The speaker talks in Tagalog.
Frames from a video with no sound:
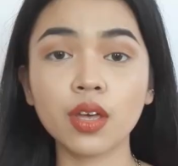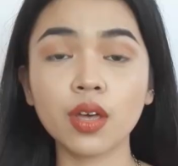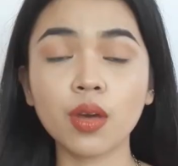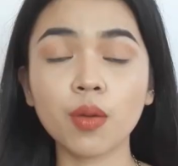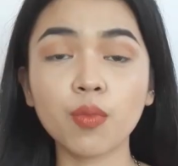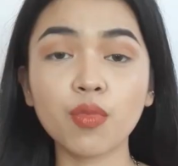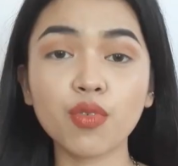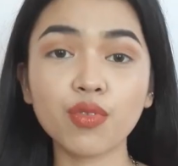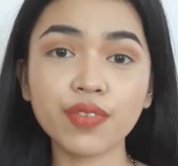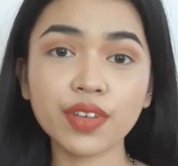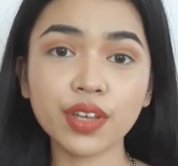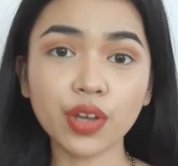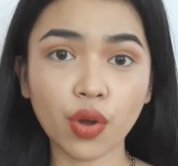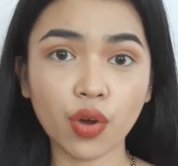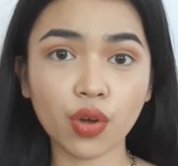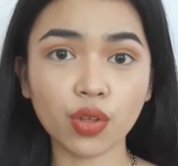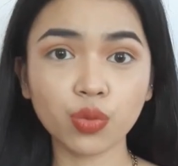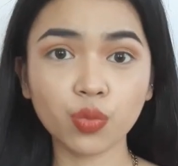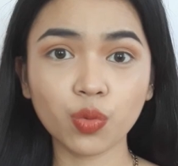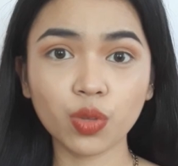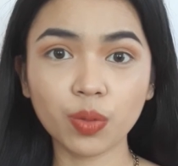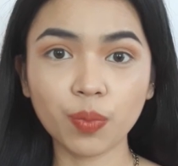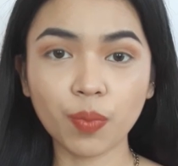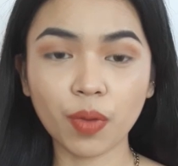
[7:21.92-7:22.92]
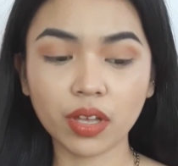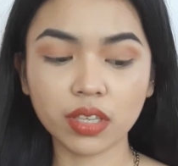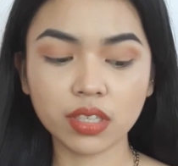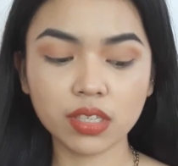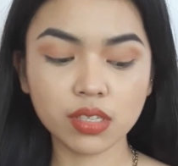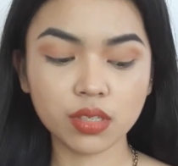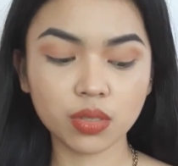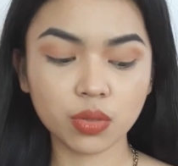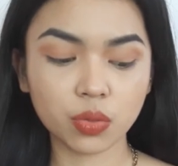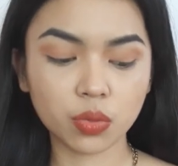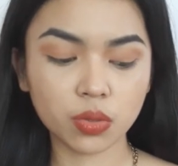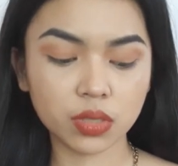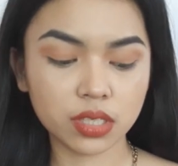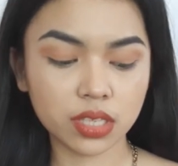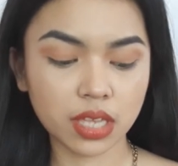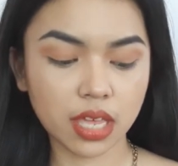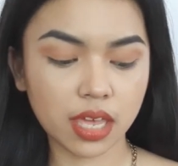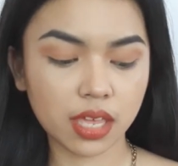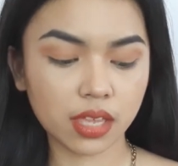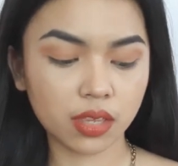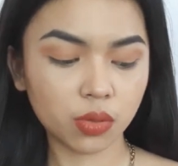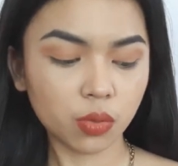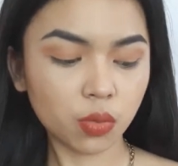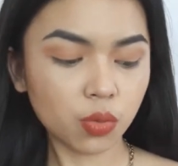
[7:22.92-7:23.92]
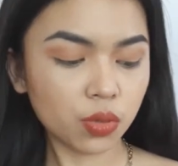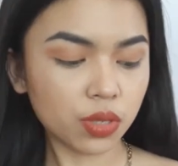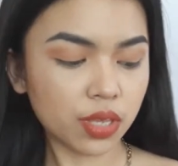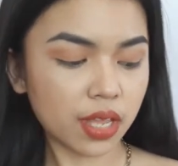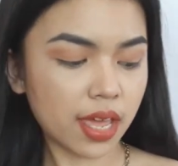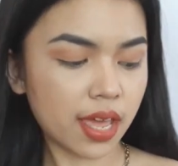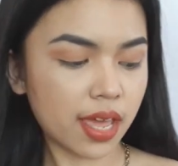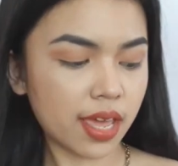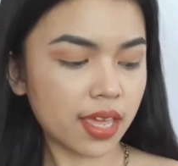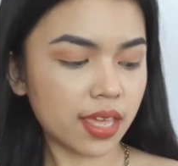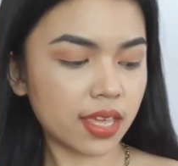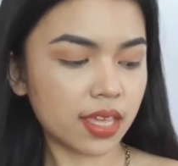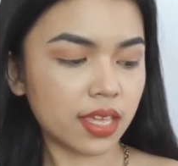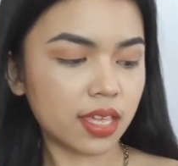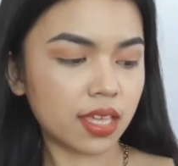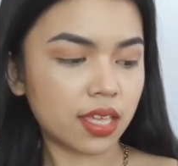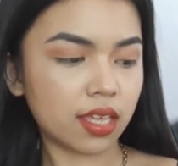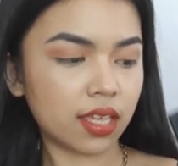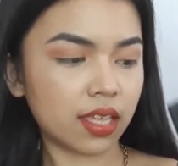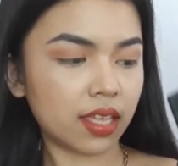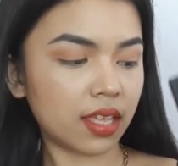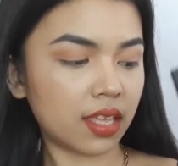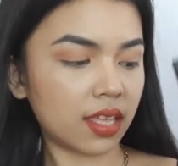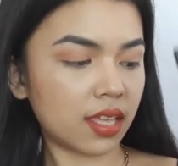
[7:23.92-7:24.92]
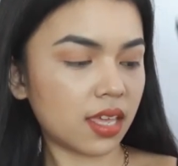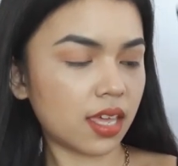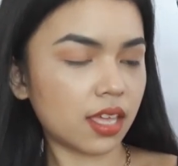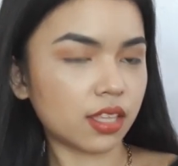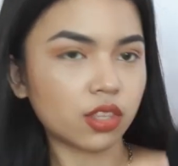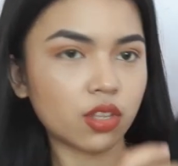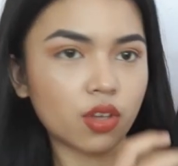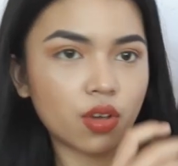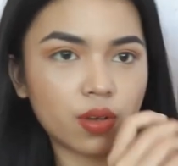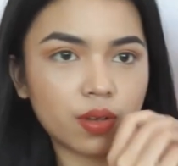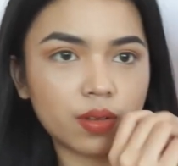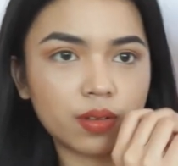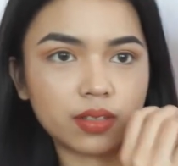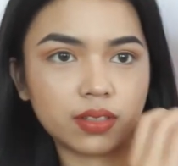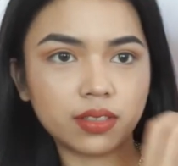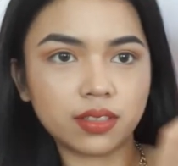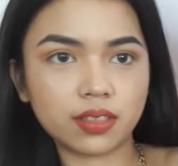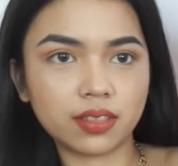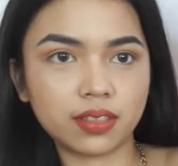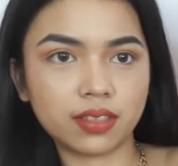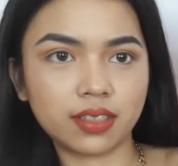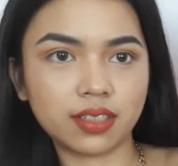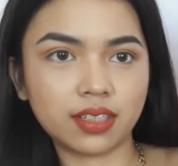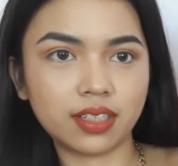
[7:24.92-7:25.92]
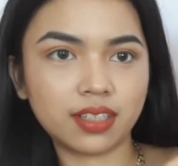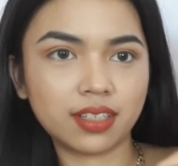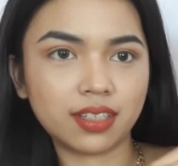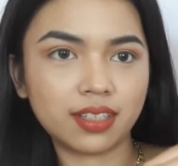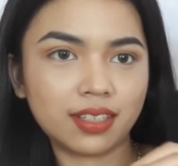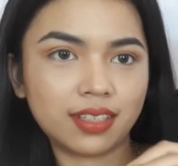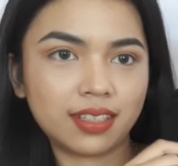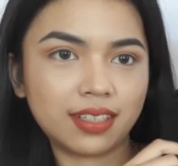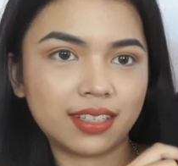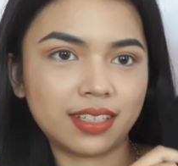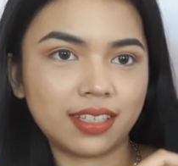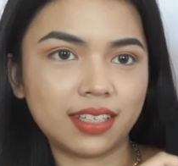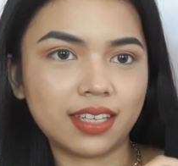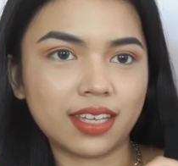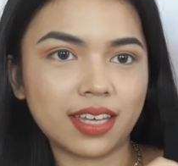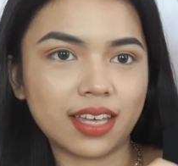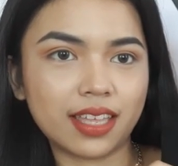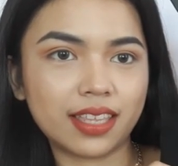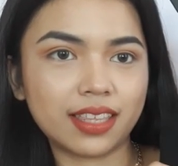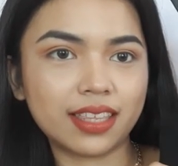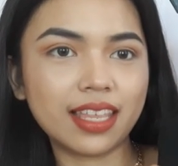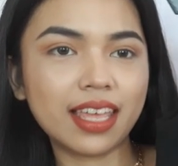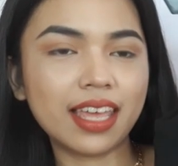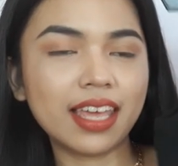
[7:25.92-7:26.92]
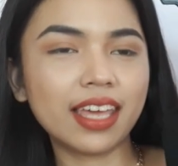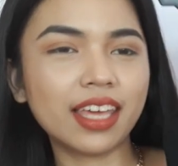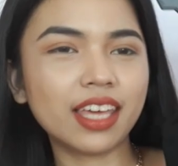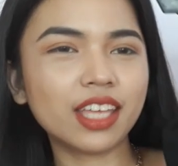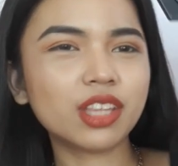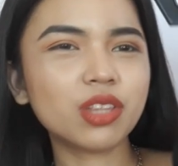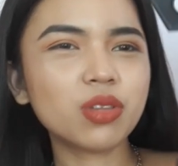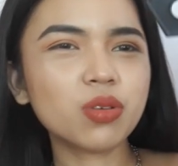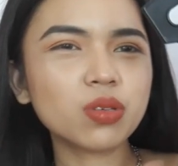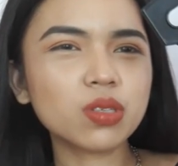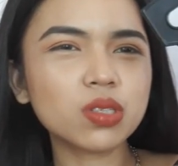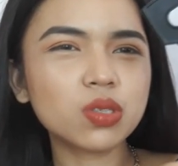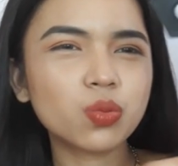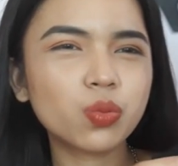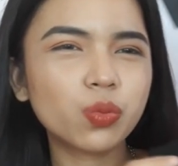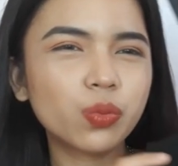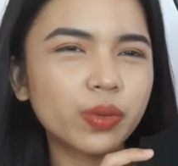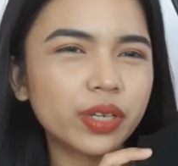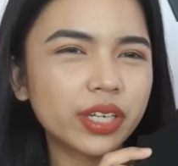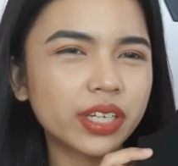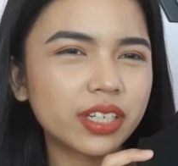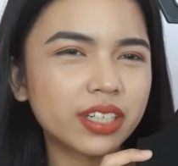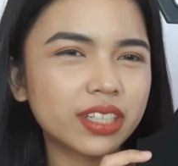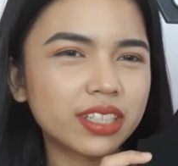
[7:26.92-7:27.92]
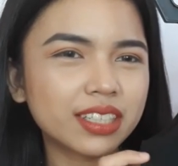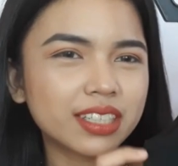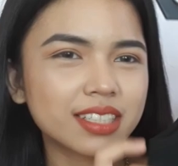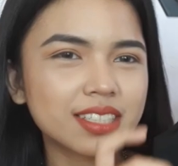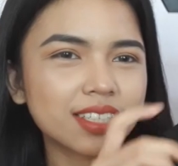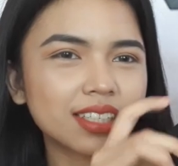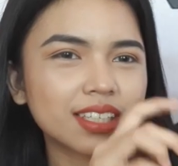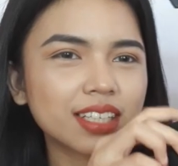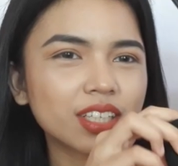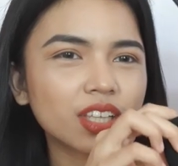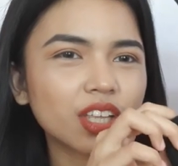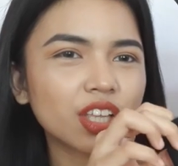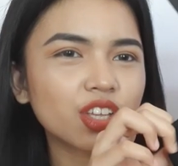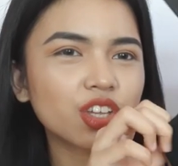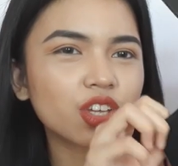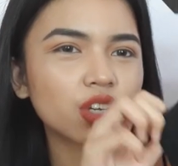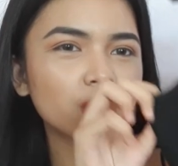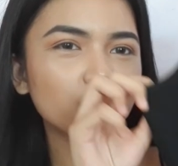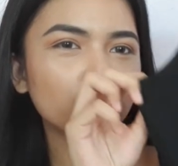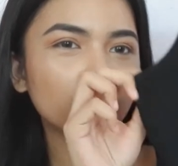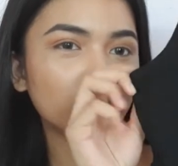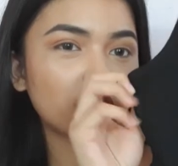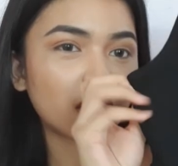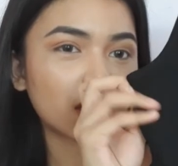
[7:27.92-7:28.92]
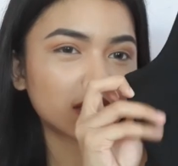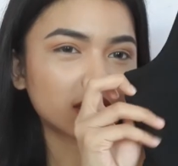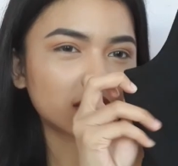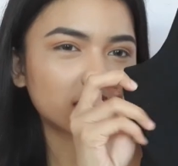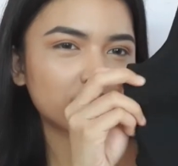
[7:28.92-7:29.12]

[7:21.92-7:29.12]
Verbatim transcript: Moving on with bodysuits and una, ito, yan. It looks weird kasi tignan niyo yung cut